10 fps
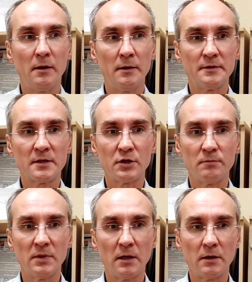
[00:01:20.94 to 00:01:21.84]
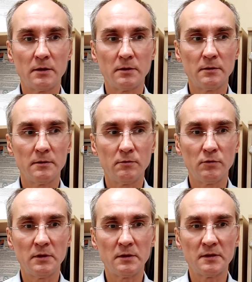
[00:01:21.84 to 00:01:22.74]
скажем так,
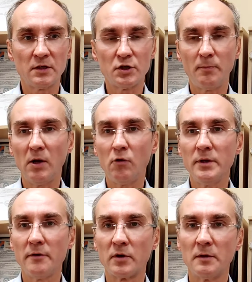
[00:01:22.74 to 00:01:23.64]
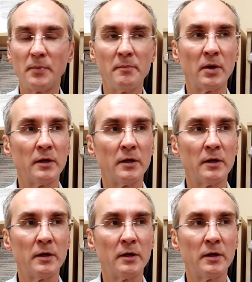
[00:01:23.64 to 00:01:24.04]
ну, ТСЖ плохой, наверное, пример.